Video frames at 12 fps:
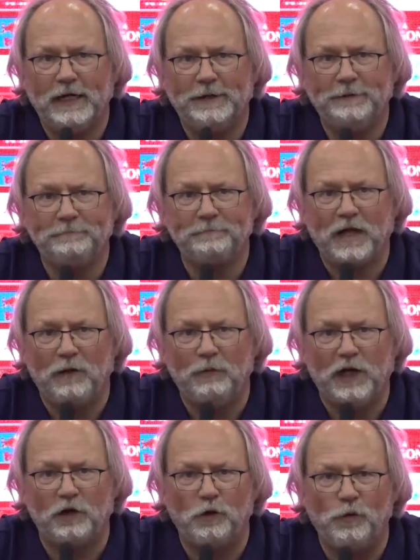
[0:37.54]
Khi thảo luận về tương
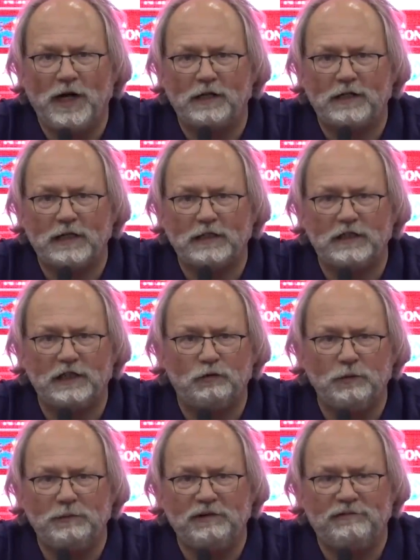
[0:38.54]
lai bóng đá
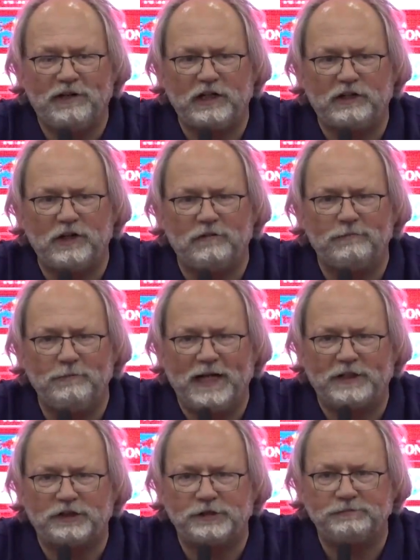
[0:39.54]
Philippines, bản thân tôi trao
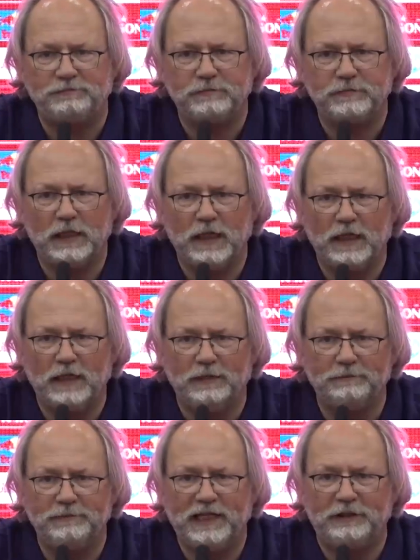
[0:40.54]
đổi với lãnh đạo liên đoàn,
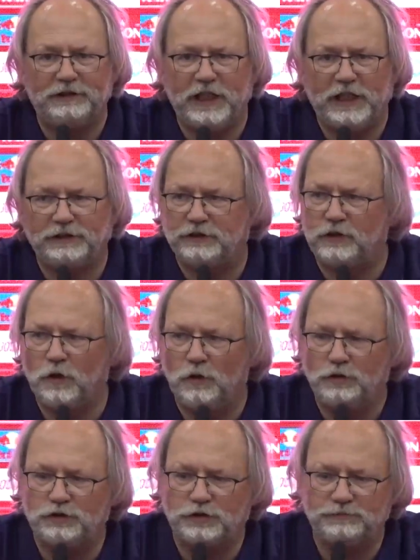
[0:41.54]
thể hiện mong muốn
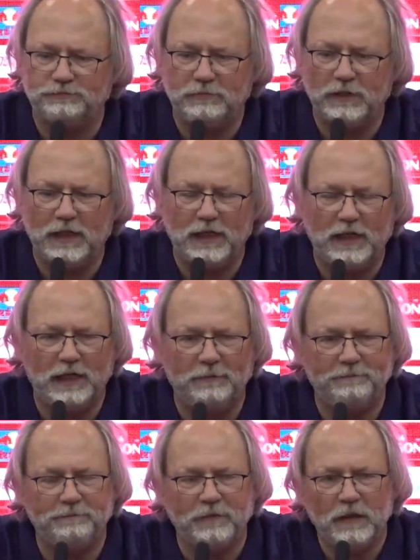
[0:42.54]
tìm kiếm tài năng trên khắp
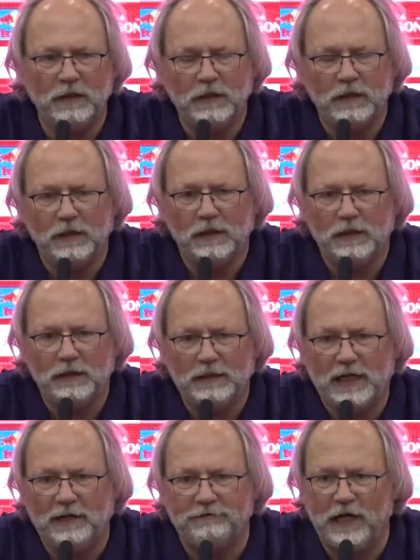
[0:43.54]
thế giới.
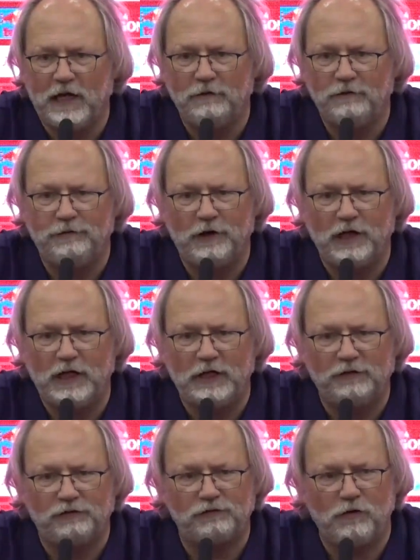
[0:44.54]
Tôi đã đi nhiều quốc gia,
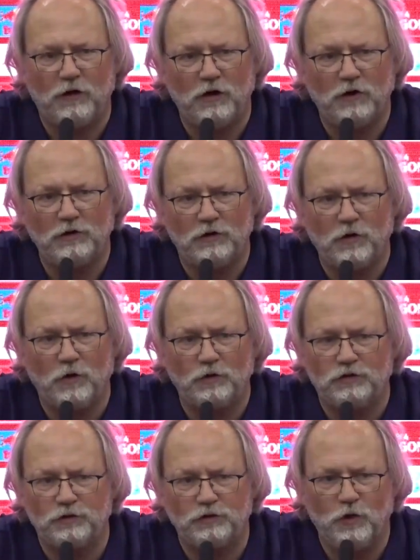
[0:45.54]
nói chuyện với nhiều cầu
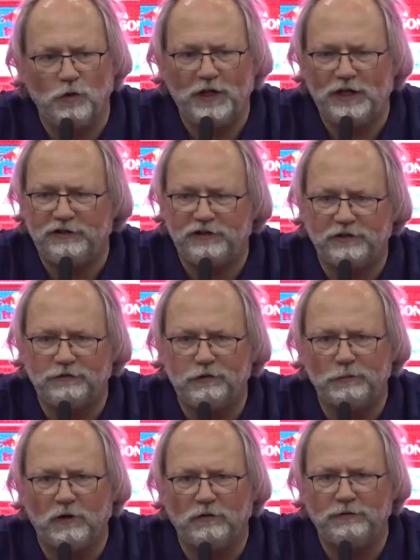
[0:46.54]
thủ. Hiện tại,
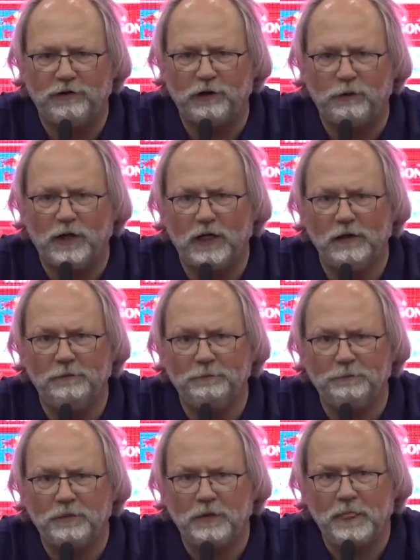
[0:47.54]
có nhiều người đã đồng
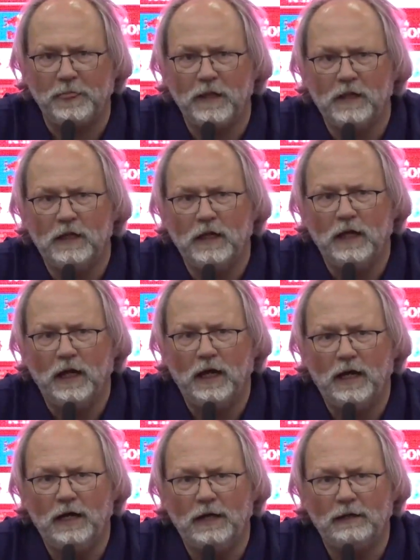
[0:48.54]
ý và có hộ chiếu
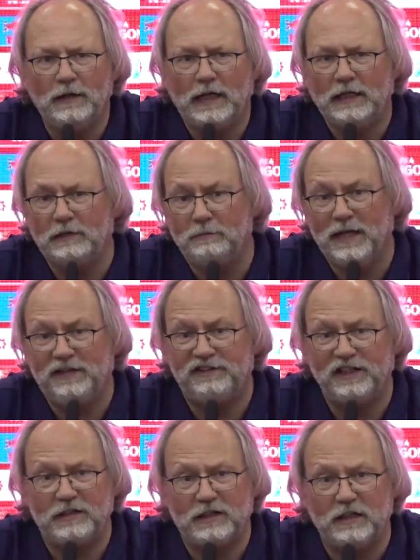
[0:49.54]
Philippines. Khoảng năm
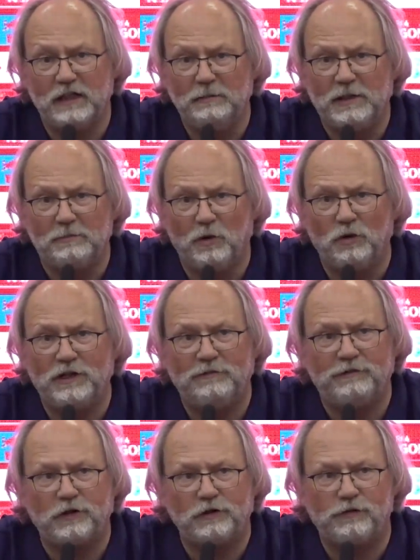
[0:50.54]
đến sáu cầu thủ đã có
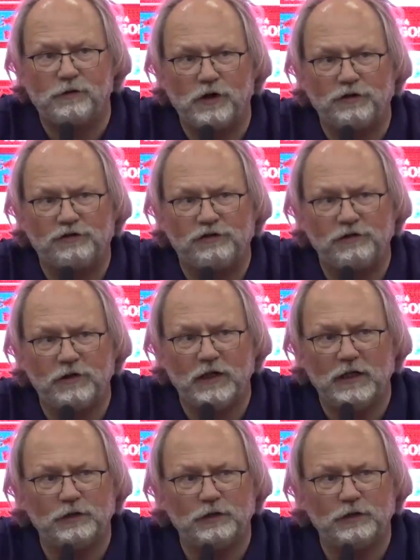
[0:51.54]
thể khoác áo đội tuyển.